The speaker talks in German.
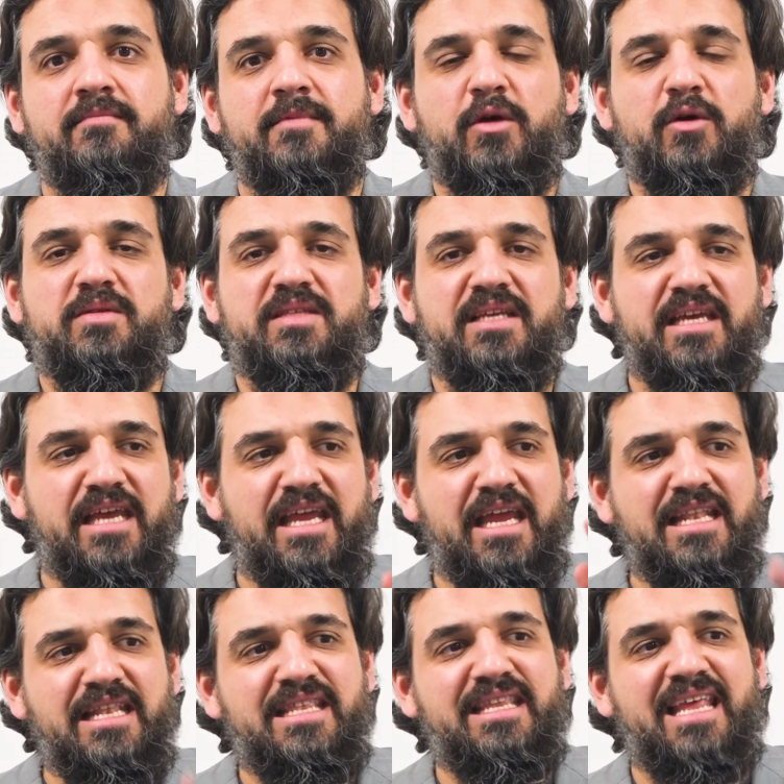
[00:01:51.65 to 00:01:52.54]
und sie
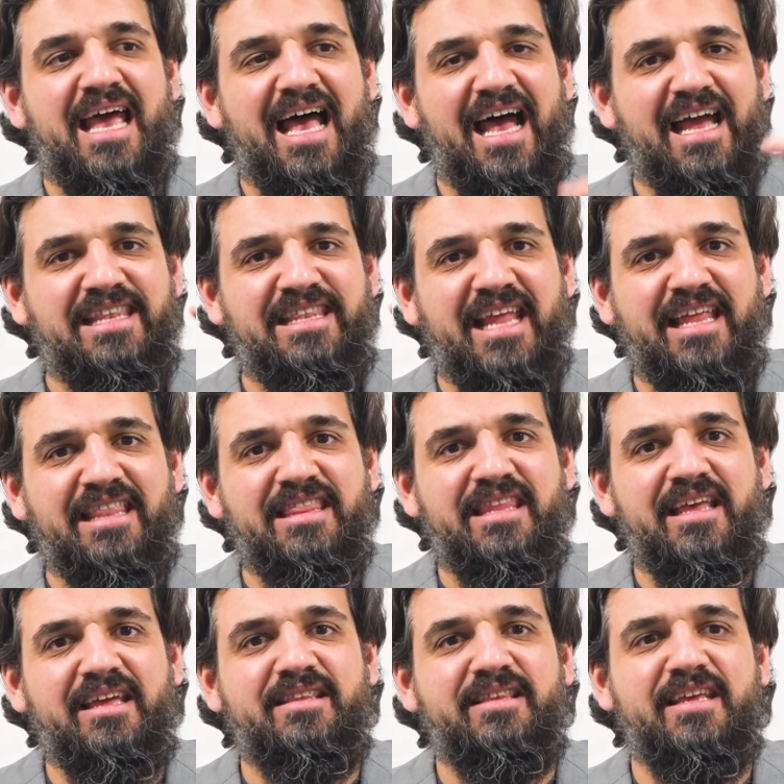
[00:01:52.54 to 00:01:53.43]

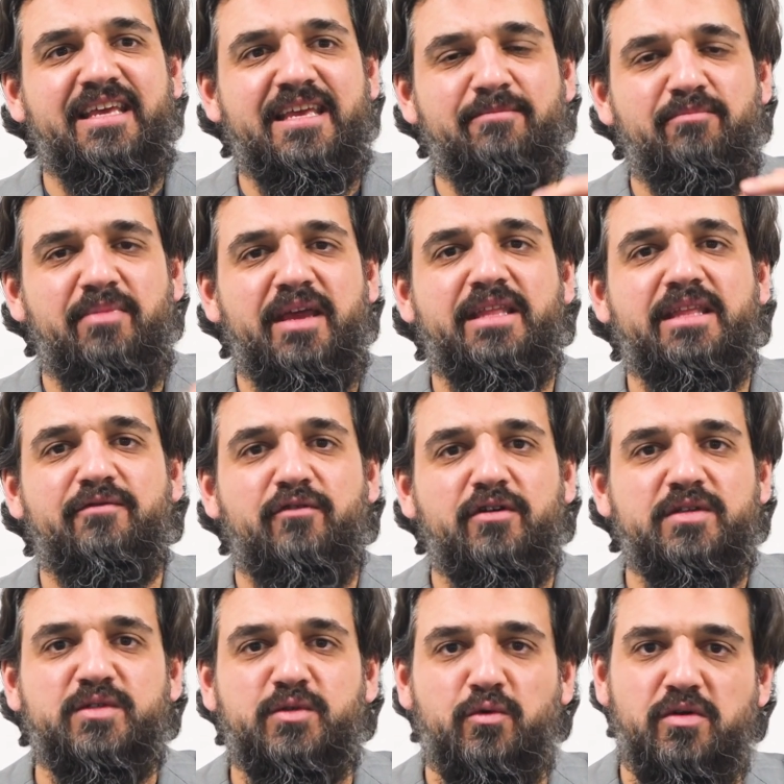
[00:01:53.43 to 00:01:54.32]
hintereinander die Gebete
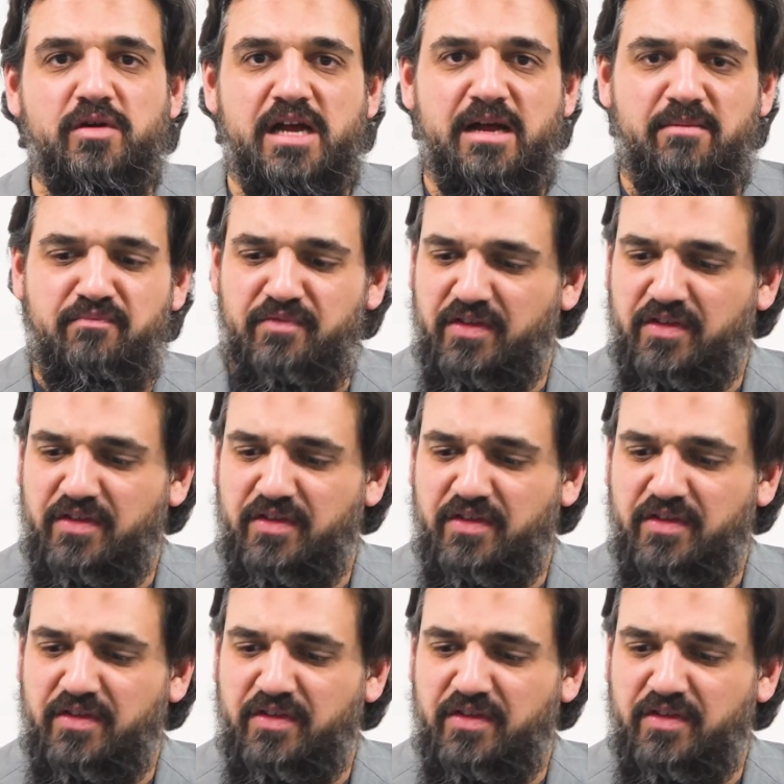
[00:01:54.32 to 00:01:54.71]
vollzogen haben.